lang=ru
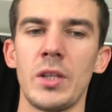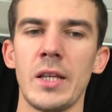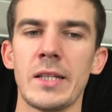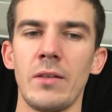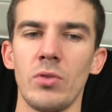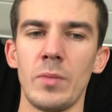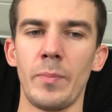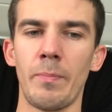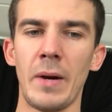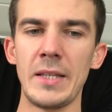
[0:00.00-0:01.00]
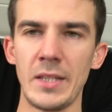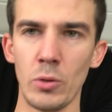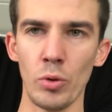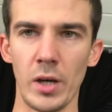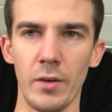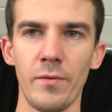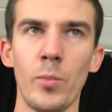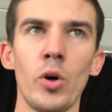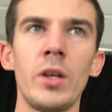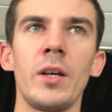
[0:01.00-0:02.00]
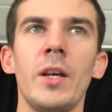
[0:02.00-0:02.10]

если вот пойти туда, в боль,